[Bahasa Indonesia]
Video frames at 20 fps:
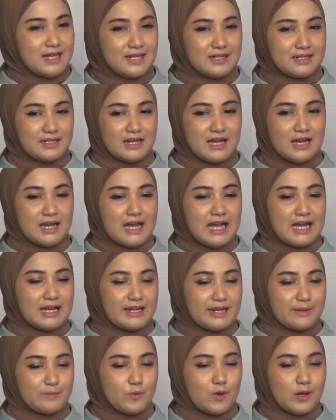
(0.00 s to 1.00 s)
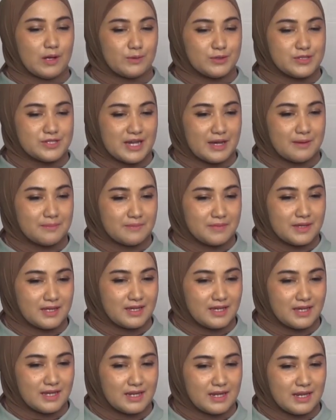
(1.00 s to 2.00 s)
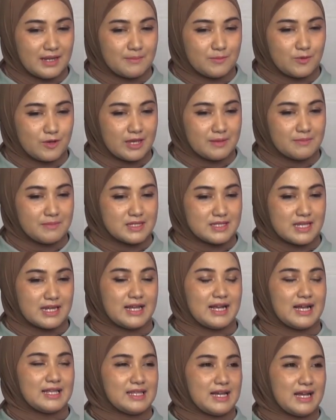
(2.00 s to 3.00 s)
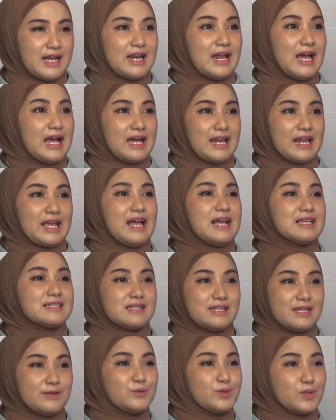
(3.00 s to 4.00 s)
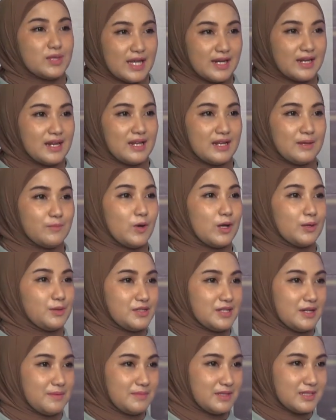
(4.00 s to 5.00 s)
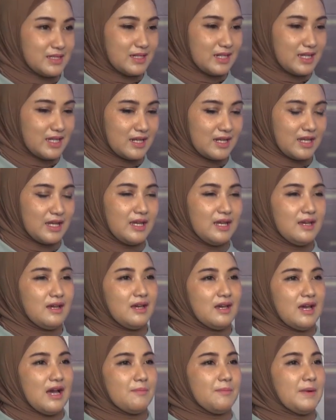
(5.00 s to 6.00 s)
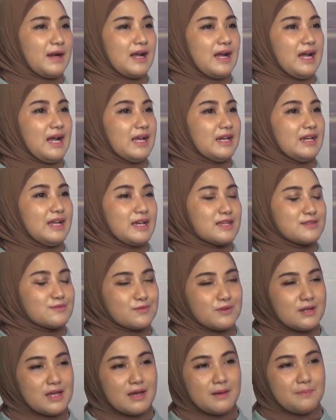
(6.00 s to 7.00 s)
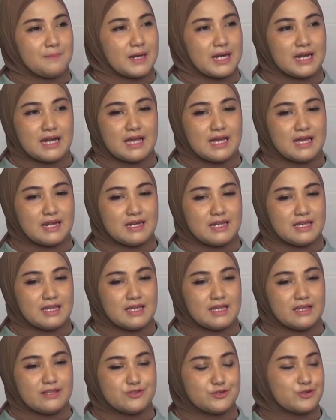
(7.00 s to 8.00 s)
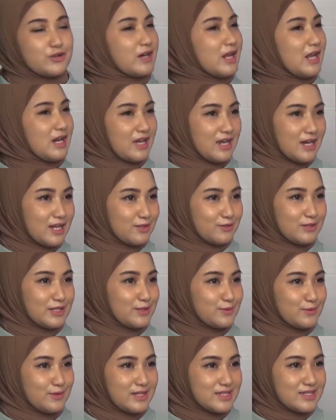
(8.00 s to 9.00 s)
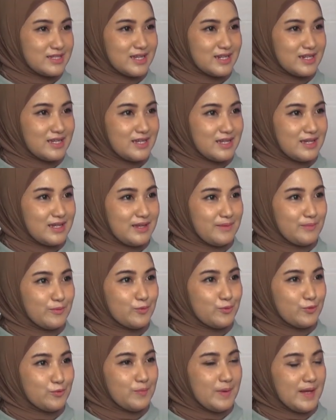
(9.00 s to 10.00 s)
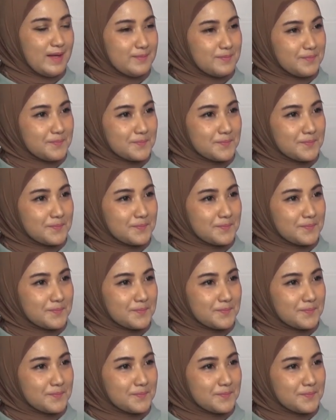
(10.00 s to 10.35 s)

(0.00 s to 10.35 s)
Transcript: Dan uh, anggrek Muaro Jambi ini mungkin bisa dikatakan anggrek asli hutan dari Muaro Jambi sendiri. Ya. Apakah ada sudah pernah dijurnalkan atau ditulis jadi buku Pak?